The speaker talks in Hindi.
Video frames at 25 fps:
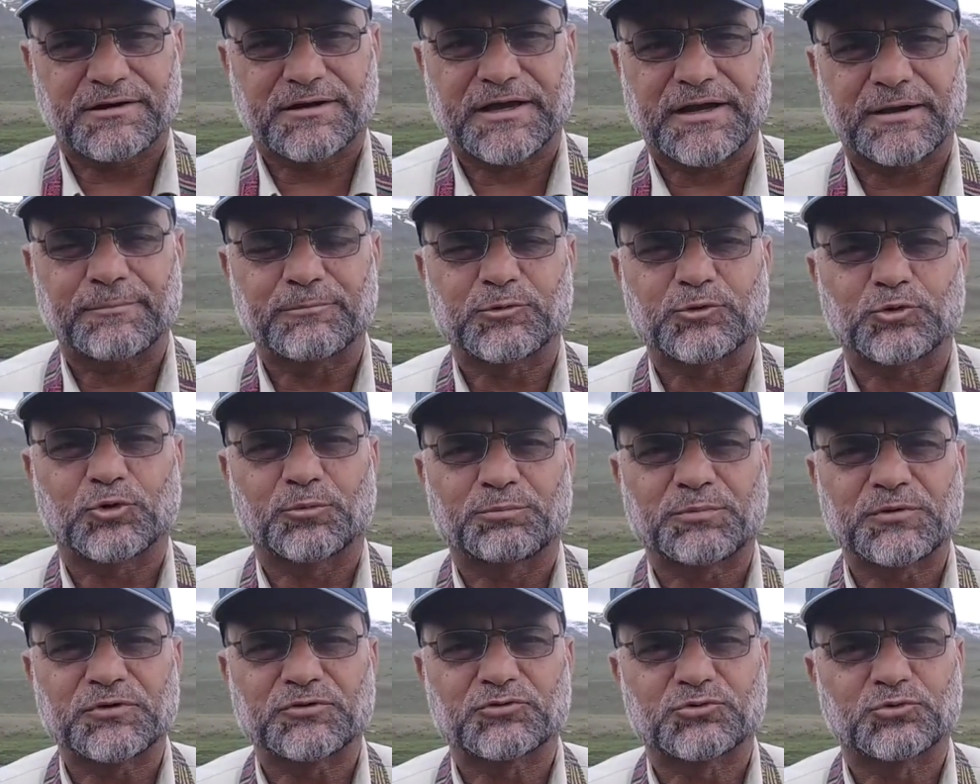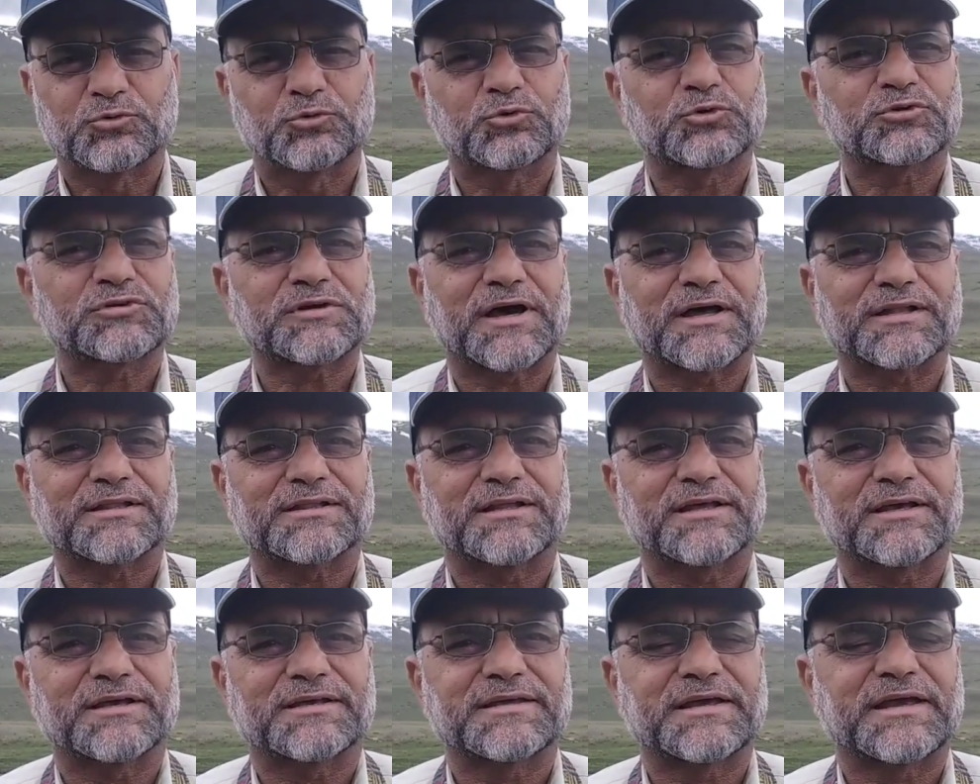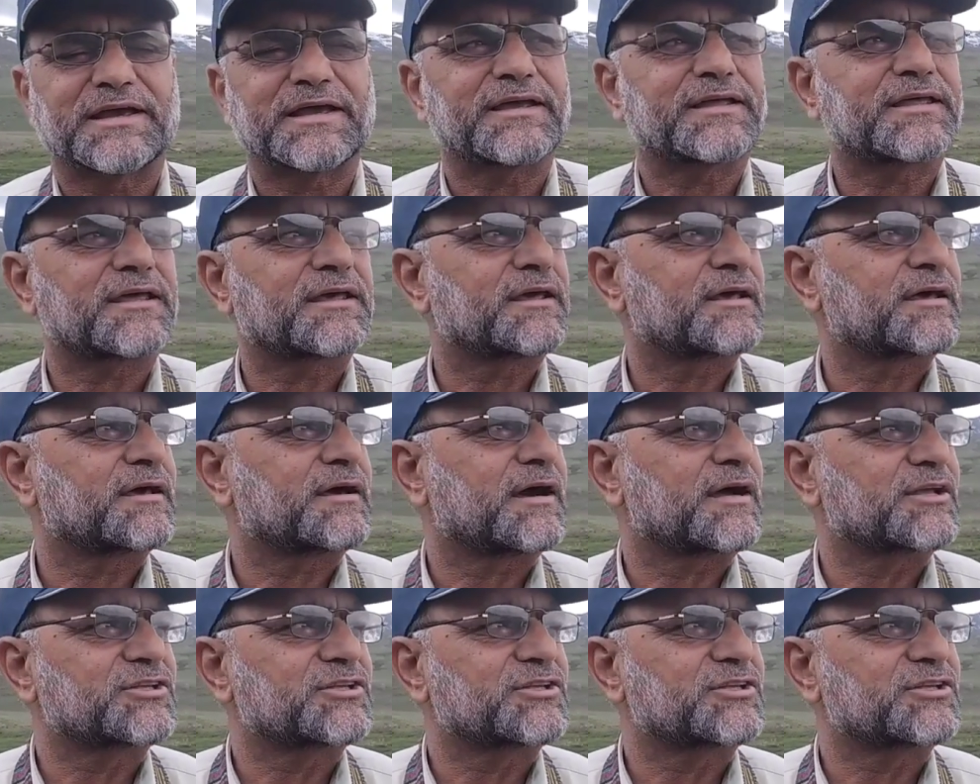गर्म टोपी ज़रूर साथ लेके आएँ कि